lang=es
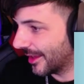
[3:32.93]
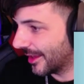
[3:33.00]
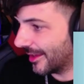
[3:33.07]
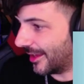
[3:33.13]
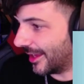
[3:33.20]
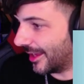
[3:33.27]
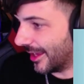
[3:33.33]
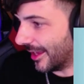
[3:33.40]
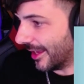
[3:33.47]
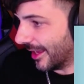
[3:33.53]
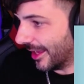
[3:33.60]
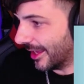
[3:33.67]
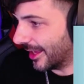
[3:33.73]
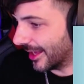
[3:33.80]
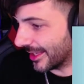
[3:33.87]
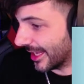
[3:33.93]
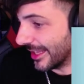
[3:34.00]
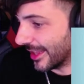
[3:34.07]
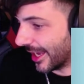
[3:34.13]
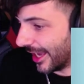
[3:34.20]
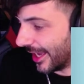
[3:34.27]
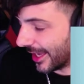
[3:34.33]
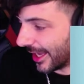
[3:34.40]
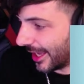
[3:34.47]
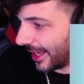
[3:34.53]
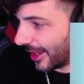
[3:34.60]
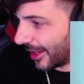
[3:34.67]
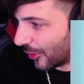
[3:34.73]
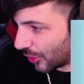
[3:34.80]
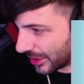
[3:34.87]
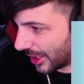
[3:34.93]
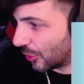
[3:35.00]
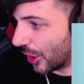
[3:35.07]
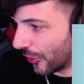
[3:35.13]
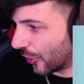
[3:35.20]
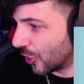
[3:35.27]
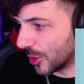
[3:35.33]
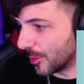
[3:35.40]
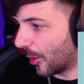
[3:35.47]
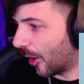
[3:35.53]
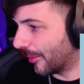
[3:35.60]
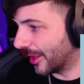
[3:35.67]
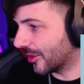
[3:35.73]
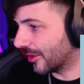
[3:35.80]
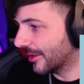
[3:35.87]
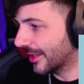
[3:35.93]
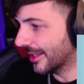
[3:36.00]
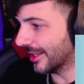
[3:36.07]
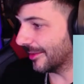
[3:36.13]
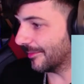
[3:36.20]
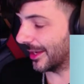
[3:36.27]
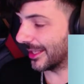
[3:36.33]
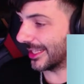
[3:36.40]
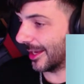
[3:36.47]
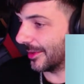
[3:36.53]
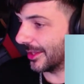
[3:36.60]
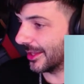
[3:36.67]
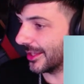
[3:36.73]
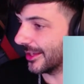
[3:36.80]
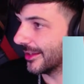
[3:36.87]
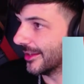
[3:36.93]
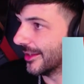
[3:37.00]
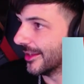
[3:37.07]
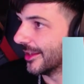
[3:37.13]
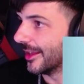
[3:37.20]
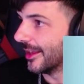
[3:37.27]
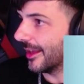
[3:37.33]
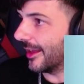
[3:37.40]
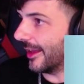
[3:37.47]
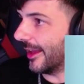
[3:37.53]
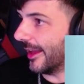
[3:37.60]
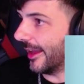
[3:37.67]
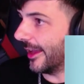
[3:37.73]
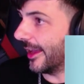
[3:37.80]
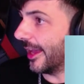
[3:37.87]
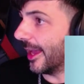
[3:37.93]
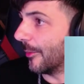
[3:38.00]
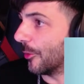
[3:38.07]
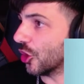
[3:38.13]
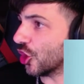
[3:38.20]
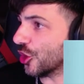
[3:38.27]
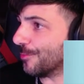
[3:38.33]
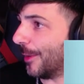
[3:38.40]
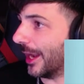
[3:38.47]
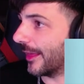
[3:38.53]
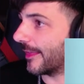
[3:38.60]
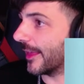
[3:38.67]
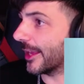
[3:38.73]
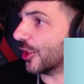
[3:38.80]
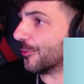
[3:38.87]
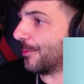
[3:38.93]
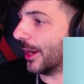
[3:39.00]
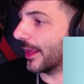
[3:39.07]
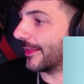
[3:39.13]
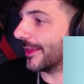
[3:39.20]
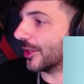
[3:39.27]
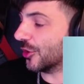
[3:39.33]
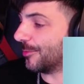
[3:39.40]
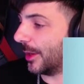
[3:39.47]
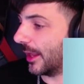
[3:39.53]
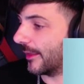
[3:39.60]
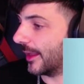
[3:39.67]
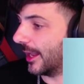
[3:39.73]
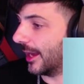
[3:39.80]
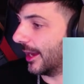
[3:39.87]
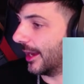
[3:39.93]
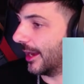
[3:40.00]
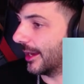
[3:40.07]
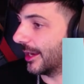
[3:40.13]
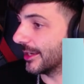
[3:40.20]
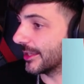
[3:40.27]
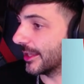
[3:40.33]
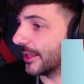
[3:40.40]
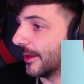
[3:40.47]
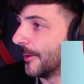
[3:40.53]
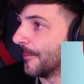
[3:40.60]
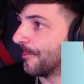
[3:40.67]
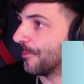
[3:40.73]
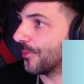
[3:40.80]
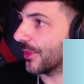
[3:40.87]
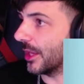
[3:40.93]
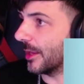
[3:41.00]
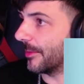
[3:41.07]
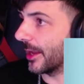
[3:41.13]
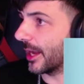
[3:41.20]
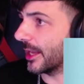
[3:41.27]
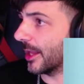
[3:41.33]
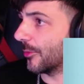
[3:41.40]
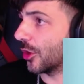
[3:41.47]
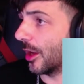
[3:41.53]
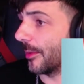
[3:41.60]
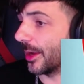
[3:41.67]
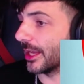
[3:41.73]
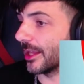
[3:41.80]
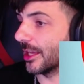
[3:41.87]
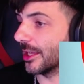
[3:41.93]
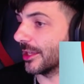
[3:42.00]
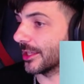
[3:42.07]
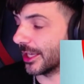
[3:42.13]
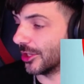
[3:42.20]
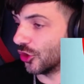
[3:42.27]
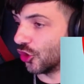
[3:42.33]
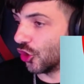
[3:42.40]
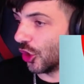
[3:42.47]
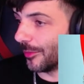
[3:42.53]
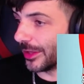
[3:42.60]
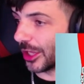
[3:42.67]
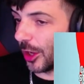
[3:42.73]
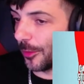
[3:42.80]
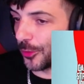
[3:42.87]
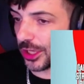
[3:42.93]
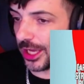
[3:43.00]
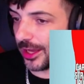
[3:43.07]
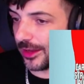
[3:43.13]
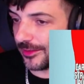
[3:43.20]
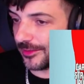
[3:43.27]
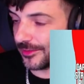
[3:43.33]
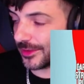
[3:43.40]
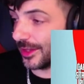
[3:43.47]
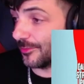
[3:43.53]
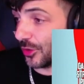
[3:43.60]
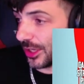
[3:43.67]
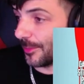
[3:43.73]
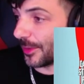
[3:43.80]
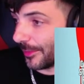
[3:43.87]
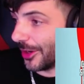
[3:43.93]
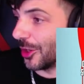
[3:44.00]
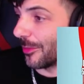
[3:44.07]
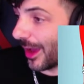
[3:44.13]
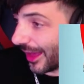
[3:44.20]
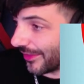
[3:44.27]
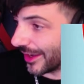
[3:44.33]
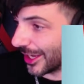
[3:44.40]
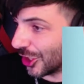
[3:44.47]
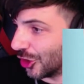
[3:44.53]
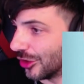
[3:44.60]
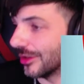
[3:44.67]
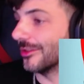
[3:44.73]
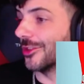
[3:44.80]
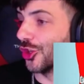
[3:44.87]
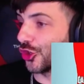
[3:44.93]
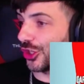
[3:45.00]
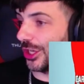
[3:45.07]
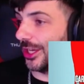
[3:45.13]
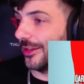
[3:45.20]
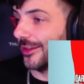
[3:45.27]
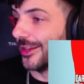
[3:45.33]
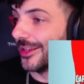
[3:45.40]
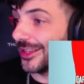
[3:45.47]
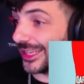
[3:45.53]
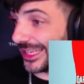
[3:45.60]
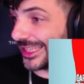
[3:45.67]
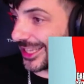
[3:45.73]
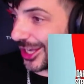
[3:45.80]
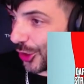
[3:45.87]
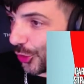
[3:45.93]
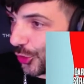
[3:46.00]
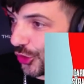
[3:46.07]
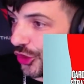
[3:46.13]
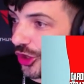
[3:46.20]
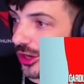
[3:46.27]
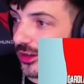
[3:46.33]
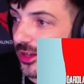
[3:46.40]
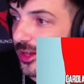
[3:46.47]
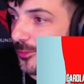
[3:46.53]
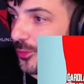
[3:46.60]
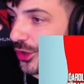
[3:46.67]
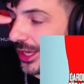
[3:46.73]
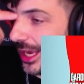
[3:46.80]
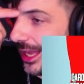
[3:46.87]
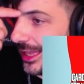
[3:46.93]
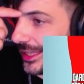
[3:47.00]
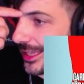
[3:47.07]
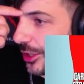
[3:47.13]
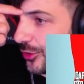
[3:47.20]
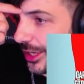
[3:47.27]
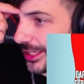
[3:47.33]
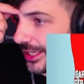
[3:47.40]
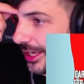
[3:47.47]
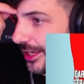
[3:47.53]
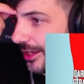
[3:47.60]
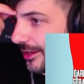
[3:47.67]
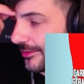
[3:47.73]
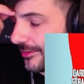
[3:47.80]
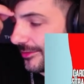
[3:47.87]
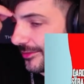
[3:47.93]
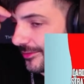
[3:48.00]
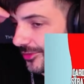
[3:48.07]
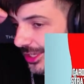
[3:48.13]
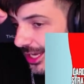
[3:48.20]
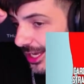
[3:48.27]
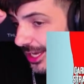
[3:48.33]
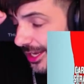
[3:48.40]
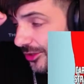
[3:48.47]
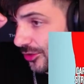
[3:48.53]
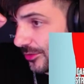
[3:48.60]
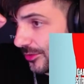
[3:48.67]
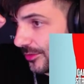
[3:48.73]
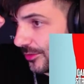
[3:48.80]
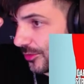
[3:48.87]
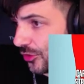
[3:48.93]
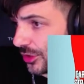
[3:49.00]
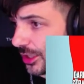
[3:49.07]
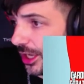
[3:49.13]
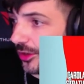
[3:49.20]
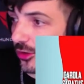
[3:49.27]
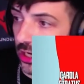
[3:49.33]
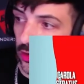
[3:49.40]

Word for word: es gente que, se ha unido en el último momento, básicamente. bueno, ¿qué os parece? ¿Qué os parece? ¿Qué os parece la licita? Y Vegeta, bueno, a Vegeta es que no lo he invitado porque, porque primero me va a decir que no, lo sé, y segundo, porque él ya está en una serie. O sea, yo, o sea, yo claro